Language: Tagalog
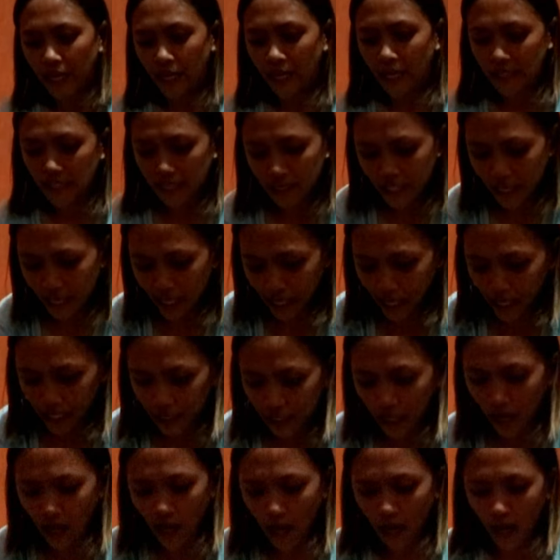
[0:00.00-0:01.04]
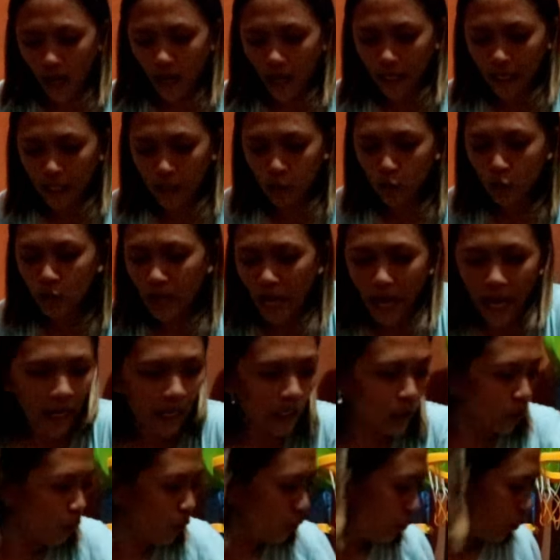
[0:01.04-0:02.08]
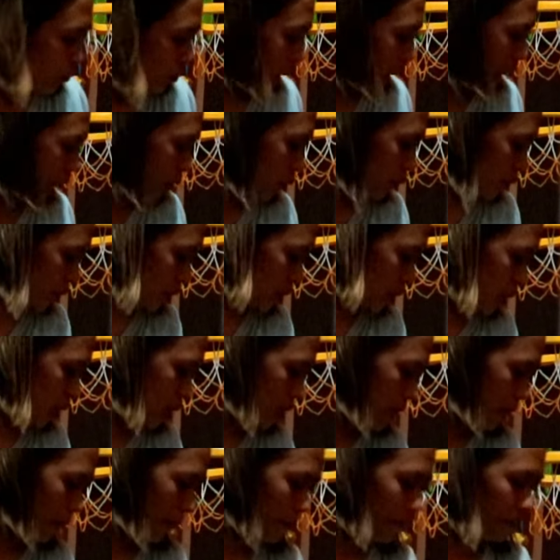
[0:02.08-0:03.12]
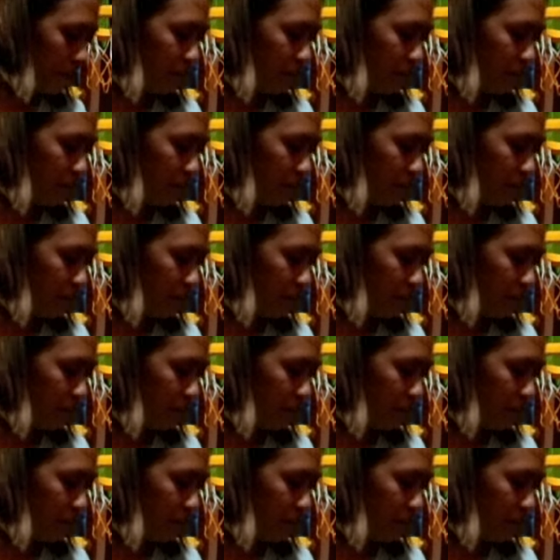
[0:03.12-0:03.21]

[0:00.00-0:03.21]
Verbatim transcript: And then, uh, ito lang, yung flower.